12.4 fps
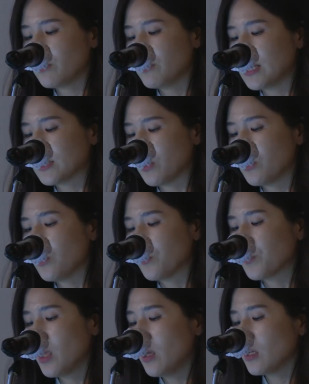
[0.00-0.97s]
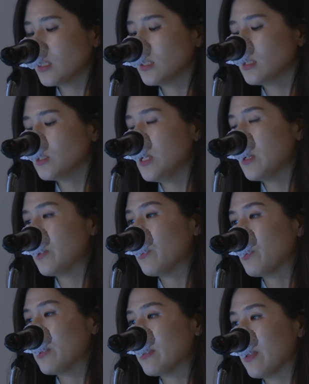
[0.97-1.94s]
위해서 그새
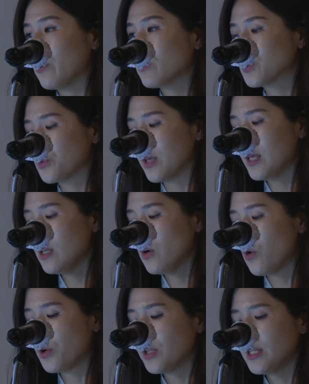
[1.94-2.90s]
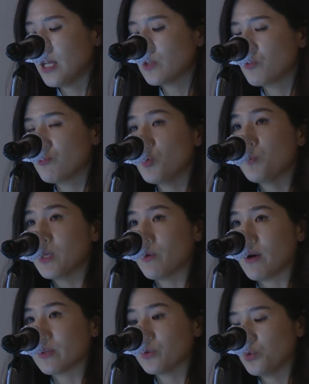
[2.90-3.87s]
내용 속에 어린이의
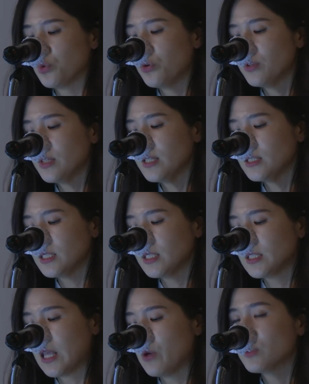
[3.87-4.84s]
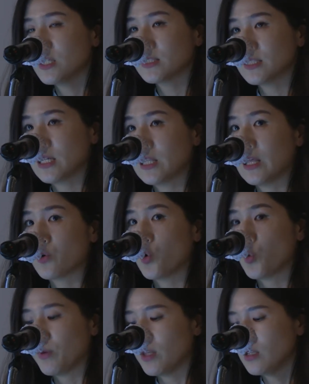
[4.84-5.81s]
눈높이와 또 콘텐츠 내용 자체에 대한
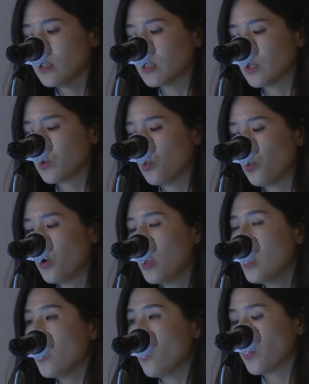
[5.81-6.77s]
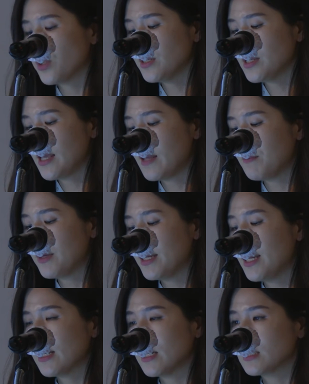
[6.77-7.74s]
고민 그리고 어린이의
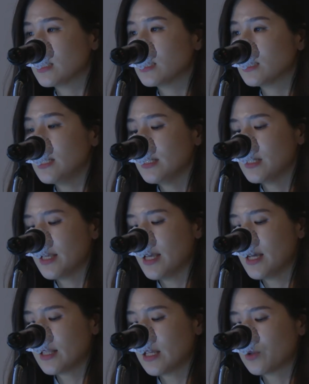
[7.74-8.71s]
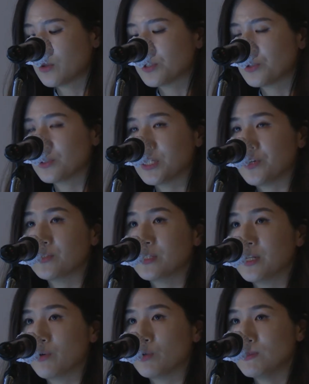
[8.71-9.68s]
미래를 늘 생각해야 한다는 것으로
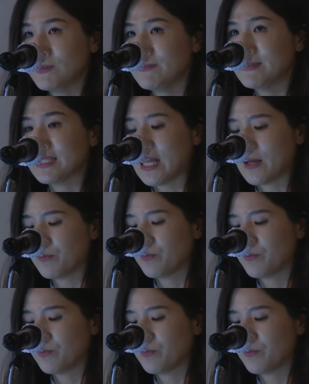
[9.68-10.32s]
제언해드리고 싶습니다.